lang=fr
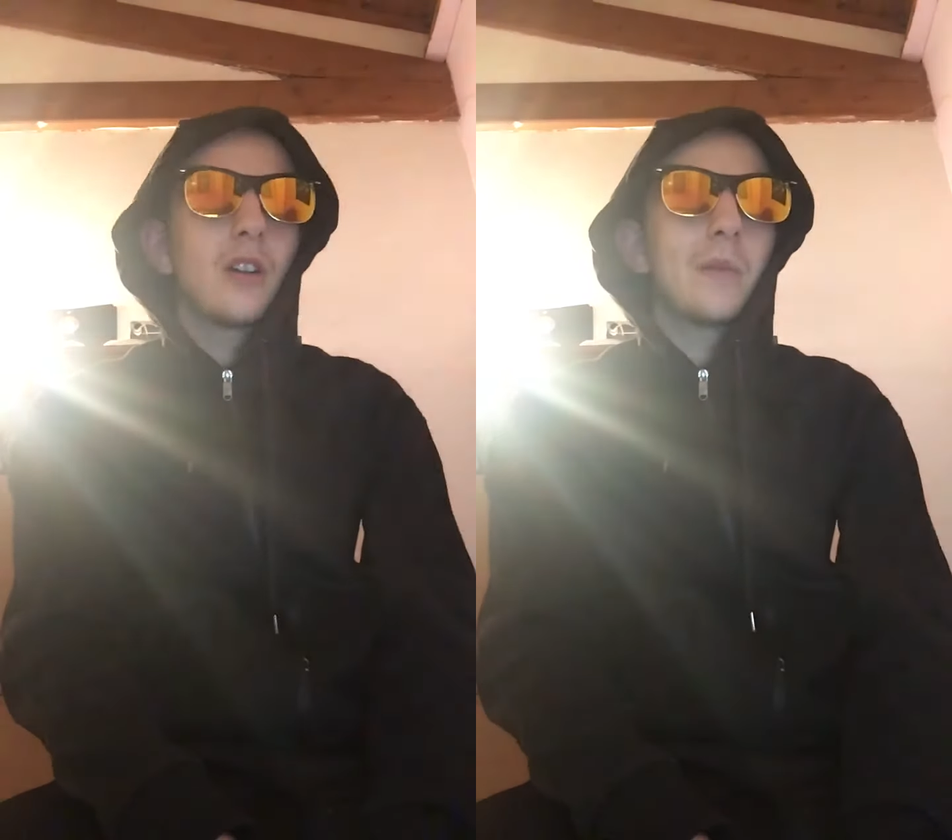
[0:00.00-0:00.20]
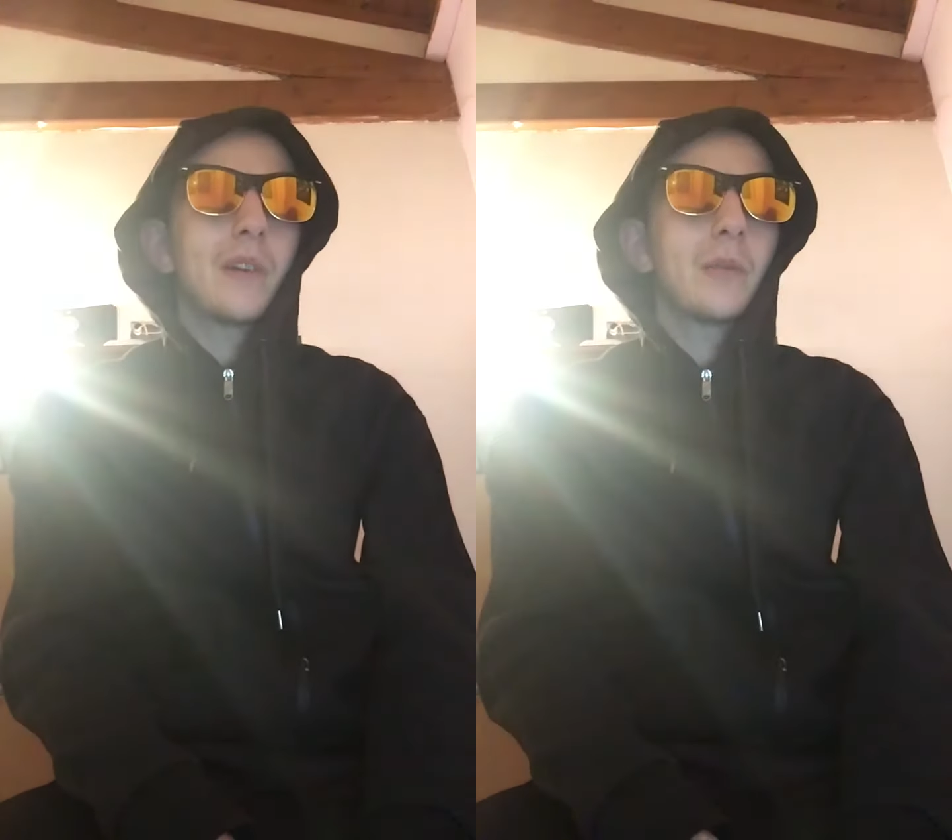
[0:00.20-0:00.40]

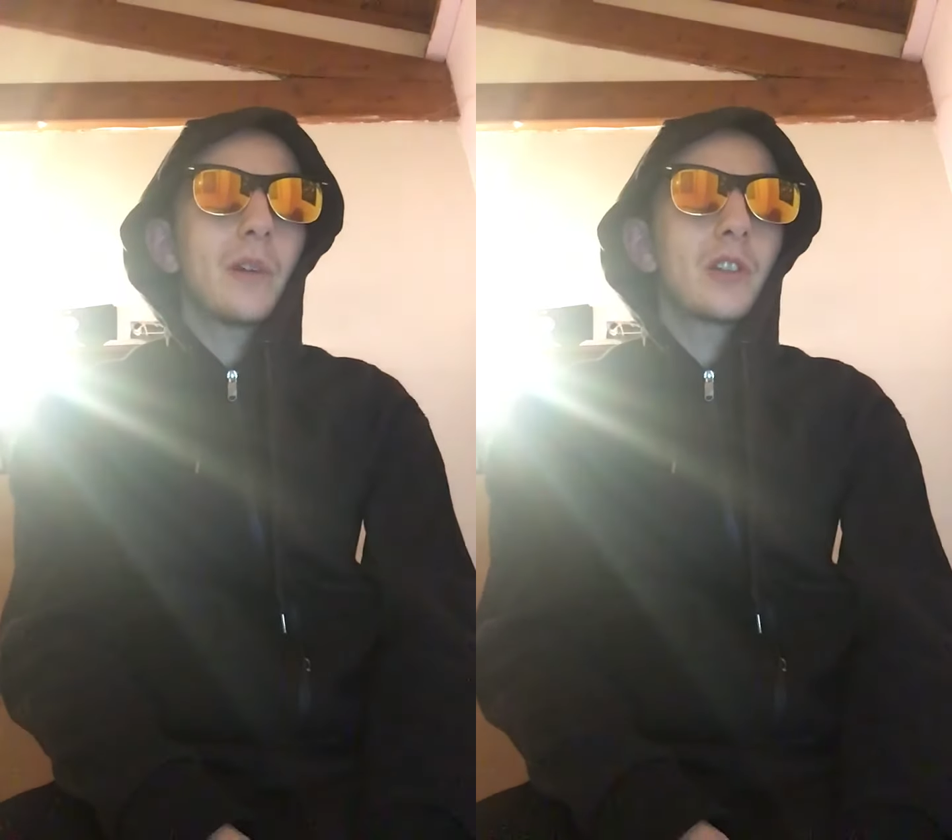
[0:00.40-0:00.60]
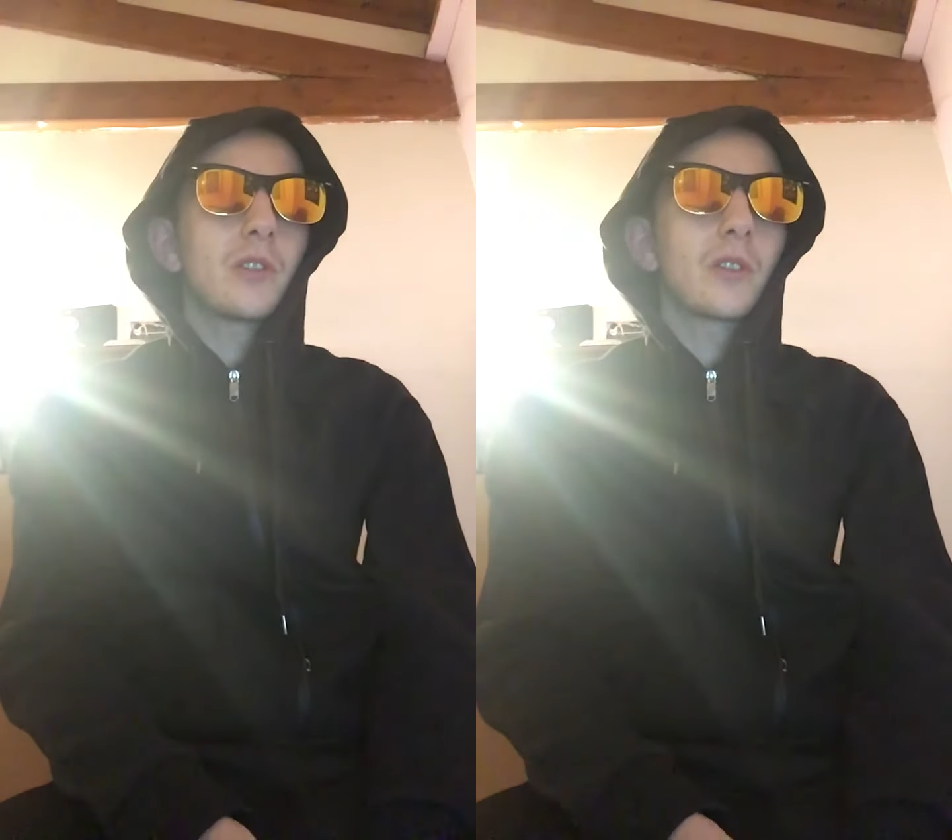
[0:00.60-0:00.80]
On passe au
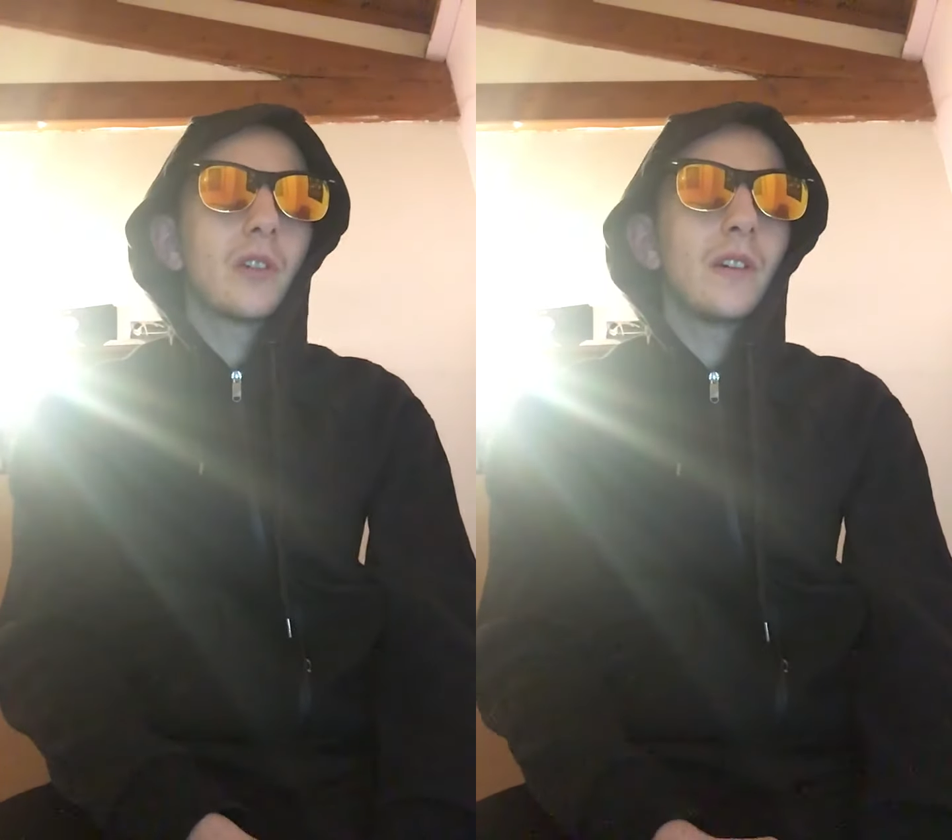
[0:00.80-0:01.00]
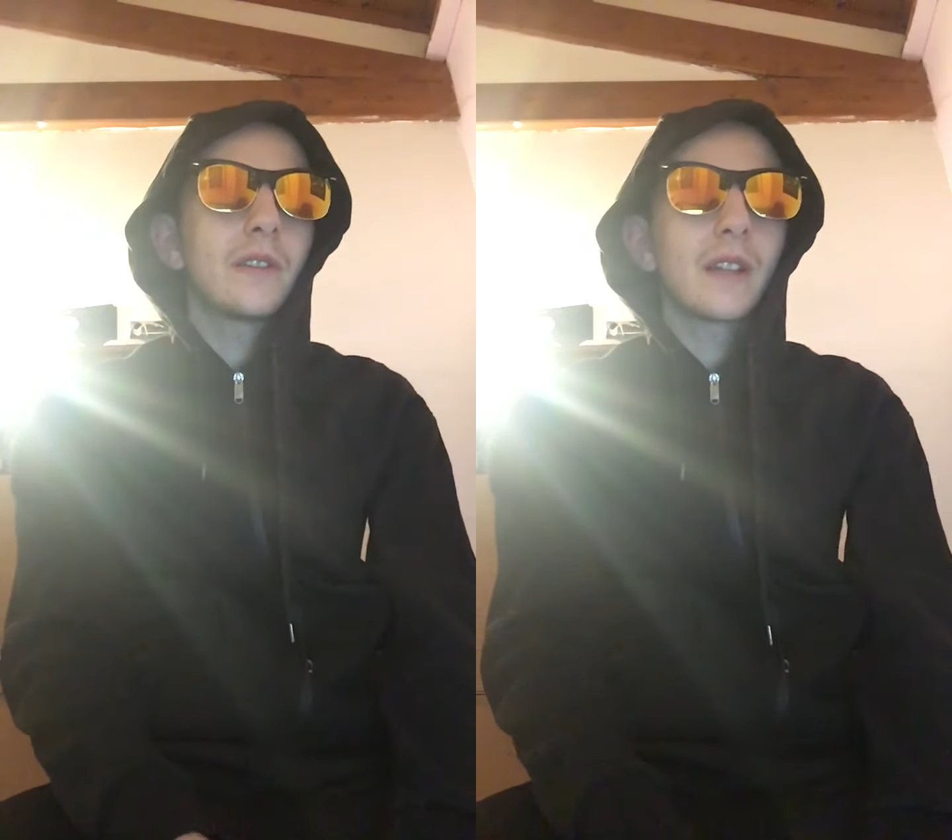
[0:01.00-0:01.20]
match entre
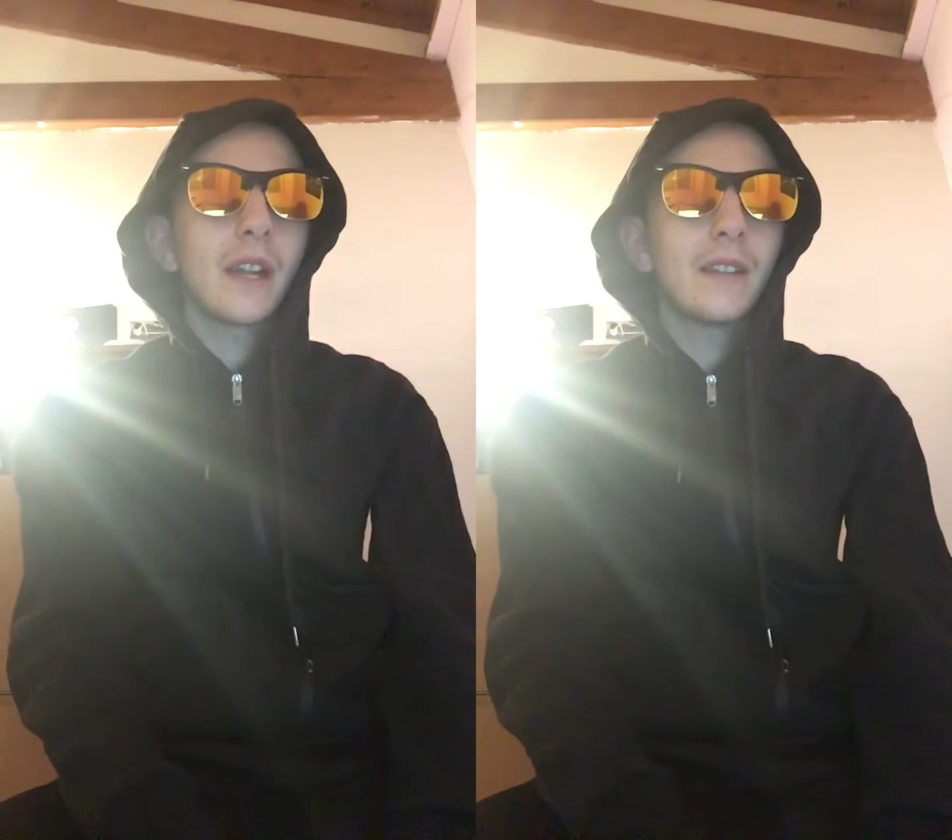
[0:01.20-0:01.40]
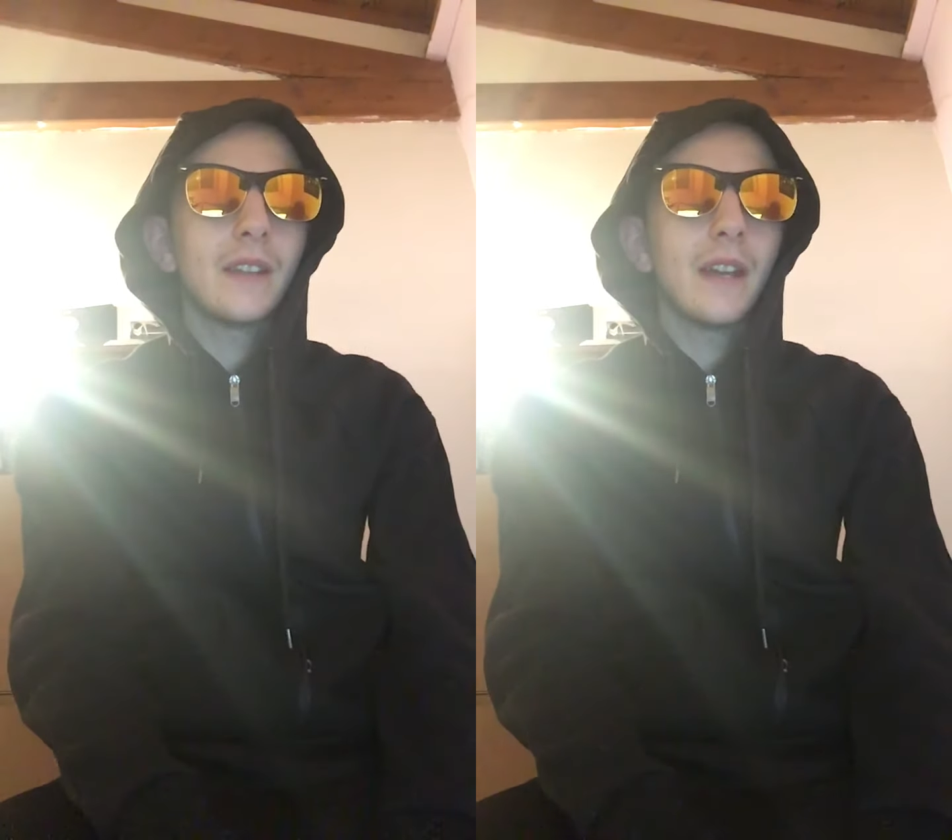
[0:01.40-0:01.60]

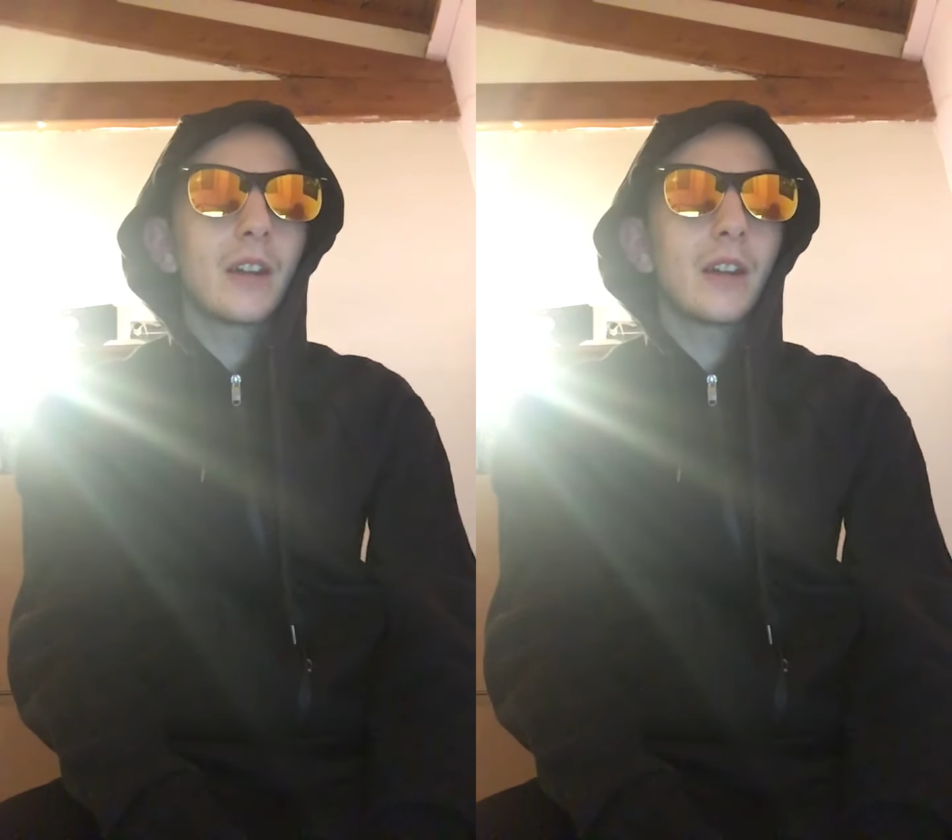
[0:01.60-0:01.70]
Andrade